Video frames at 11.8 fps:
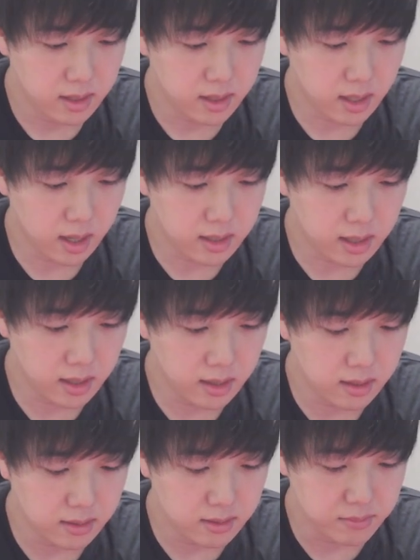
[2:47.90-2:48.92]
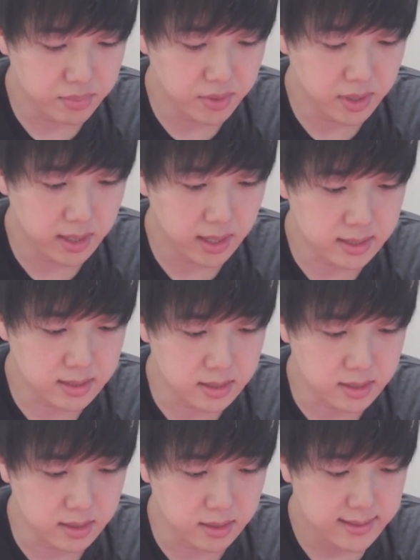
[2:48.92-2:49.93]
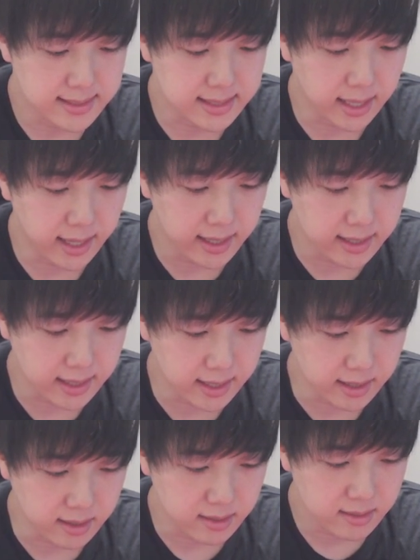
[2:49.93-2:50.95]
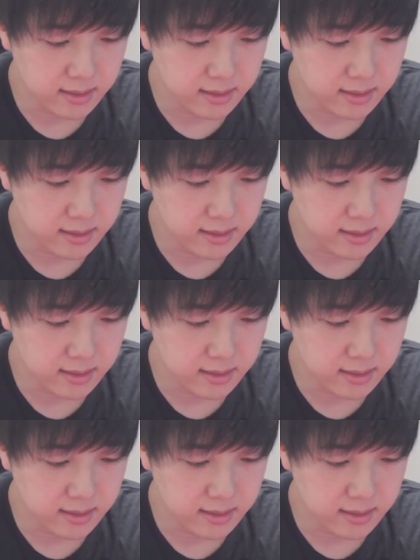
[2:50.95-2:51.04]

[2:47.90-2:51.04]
ヒカキン ブイエス セイキン。